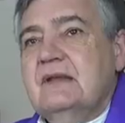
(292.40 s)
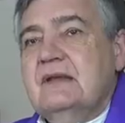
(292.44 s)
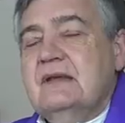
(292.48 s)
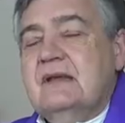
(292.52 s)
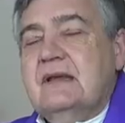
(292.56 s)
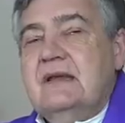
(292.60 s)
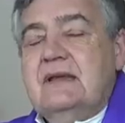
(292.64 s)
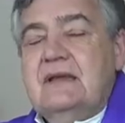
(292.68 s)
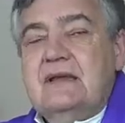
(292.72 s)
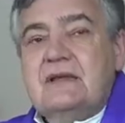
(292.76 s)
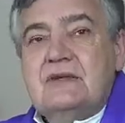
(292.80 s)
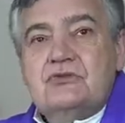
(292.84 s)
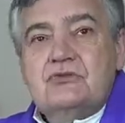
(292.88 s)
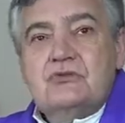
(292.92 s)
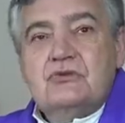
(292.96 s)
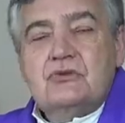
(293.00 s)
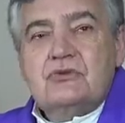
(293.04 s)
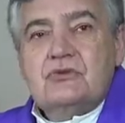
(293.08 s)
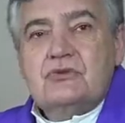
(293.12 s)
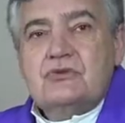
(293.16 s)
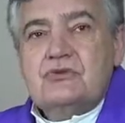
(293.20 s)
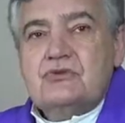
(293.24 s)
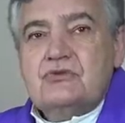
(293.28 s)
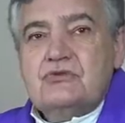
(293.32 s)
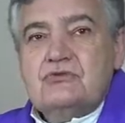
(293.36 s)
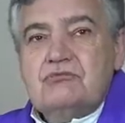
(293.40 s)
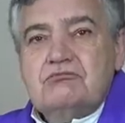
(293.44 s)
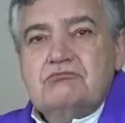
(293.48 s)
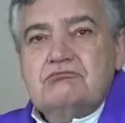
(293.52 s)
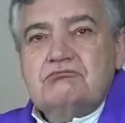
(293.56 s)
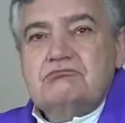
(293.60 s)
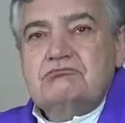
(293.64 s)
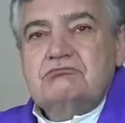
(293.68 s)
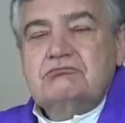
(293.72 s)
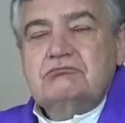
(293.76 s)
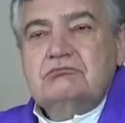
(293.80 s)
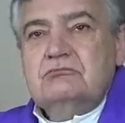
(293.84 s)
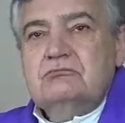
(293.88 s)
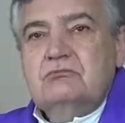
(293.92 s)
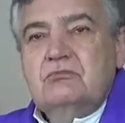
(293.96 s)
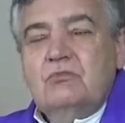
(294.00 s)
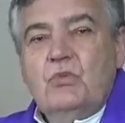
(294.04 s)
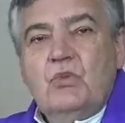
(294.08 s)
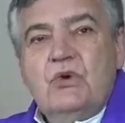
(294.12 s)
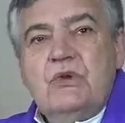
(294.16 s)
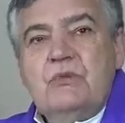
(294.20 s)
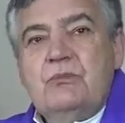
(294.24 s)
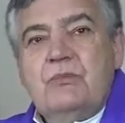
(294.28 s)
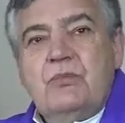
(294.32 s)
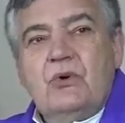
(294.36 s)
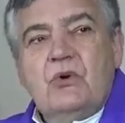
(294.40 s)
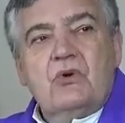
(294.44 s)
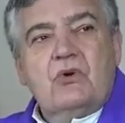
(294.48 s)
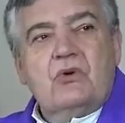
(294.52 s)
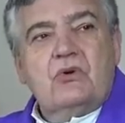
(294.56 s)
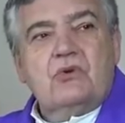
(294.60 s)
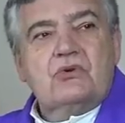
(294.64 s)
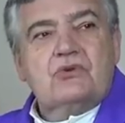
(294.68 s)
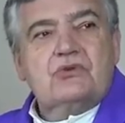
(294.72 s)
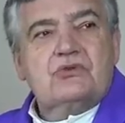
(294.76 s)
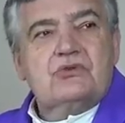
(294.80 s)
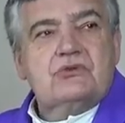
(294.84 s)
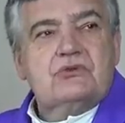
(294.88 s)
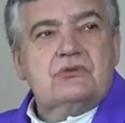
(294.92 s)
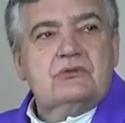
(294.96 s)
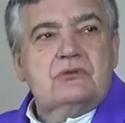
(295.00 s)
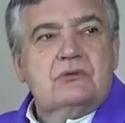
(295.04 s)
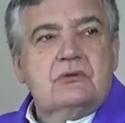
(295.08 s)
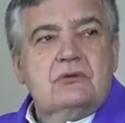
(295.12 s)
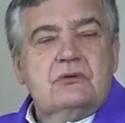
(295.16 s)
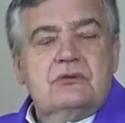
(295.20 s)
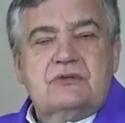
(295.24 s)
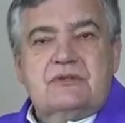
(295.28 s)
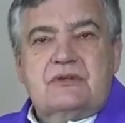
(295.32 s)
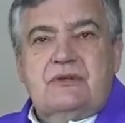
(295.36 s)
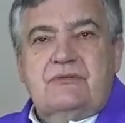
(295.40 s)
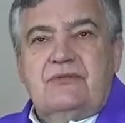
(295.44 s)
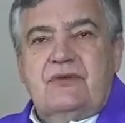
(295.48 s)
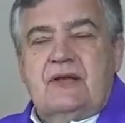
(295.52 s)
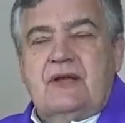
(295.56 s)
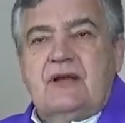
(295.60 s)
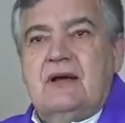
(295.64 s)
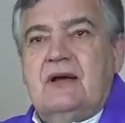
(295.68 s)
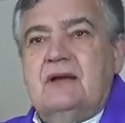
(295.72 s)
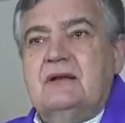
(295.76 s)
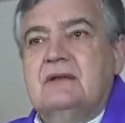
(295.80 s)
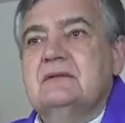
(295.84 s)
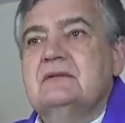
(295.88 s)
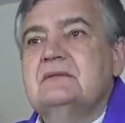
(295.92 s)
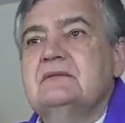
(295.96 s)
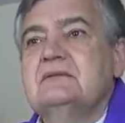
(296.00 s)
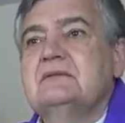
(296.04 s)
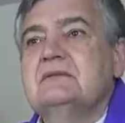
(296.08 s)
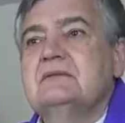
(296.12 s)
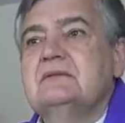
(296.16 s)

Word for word: En estos muy pocos se fijan